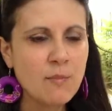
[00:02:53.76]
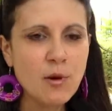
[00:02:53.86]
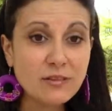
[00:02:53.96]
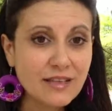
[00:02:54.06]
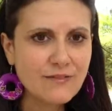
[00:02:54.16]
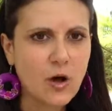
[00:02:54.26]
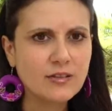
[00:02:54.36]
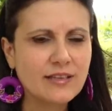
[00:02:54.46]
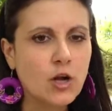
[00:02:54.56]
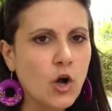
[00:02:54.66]
molte
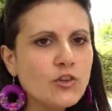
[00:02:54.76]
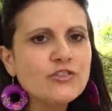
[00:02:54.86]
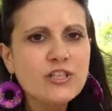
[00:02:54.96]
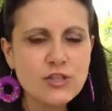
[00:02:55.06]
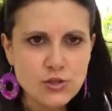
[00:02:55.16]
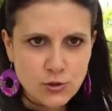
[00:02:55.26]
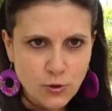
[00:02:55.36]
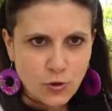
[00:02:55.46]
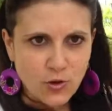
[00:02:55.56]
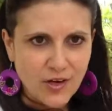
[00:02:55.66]
volte
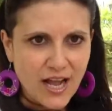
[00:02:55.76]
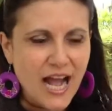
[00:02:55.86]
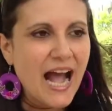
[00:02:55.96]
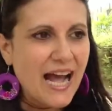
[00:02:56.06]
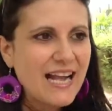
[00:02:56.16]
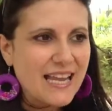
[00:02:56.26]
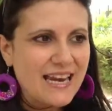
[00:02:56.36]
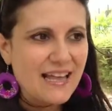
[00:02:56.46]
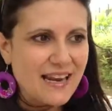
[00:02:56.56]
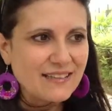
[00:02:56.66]
condiziona anche
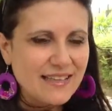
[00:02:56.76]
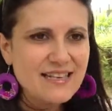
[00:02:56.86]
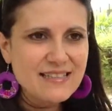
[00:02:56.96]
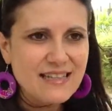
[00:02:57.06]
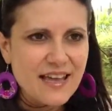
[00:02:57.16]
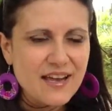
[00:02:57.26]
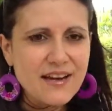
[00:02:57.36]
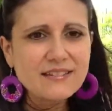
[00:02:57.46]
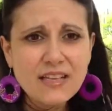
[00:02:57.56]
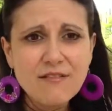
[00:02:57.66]
la realtà
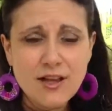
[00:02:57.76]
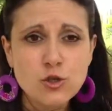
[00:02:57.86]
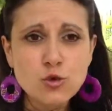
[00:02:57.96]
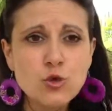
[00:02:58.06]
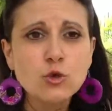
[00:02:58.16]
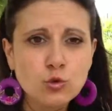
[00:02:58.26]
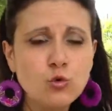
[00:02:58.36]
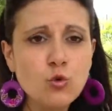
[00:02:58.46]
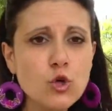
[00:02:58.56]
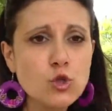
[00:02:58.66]
esterna attraverso il,
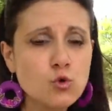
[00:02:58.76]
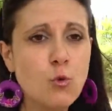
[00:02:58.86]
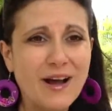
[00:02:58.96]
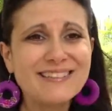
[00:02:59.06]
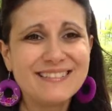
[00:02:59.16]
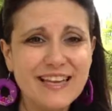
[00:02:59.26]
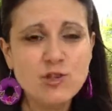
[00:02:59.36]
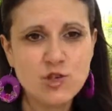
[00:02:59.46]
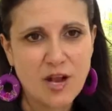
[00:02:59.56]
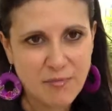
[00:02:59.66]
tu, il suo
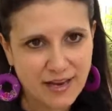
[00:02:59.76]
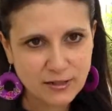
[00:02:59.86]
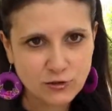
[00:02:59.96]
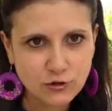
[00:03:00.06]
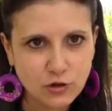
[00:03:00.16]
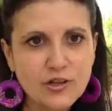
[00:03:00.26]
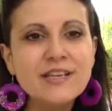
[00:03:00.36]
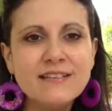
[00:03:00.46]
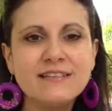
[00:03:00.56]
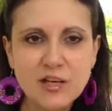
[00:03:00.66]
atteggiamento
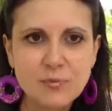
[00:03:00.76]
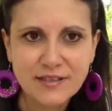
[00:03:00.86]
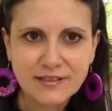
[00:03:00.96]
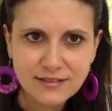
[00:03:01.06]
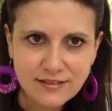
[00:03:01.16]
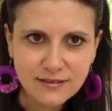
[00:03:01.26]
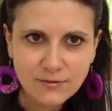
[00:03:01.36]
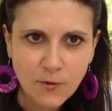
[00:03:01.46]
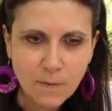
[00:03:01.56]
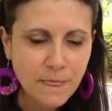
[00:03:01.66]

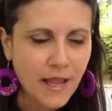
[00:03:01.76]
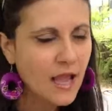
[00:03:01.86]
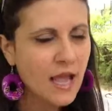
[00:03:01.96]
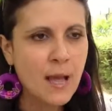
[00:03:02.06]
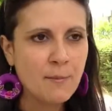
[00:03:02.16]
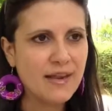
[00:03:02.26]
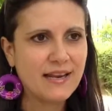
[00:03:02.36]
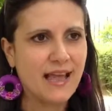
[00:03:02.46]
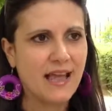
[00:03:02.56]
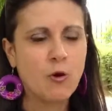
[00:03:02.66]
interpretativo
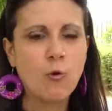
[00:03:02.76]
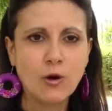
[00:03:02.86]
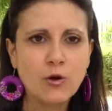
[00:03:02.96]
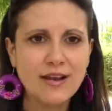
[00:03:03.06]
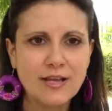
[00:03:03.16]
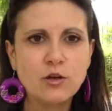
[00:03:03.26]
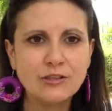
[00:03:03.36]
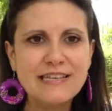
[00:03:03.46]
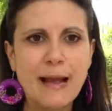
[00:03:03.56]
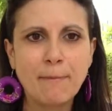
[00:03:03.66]
perché qualora io
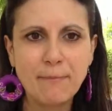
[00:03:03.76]
dia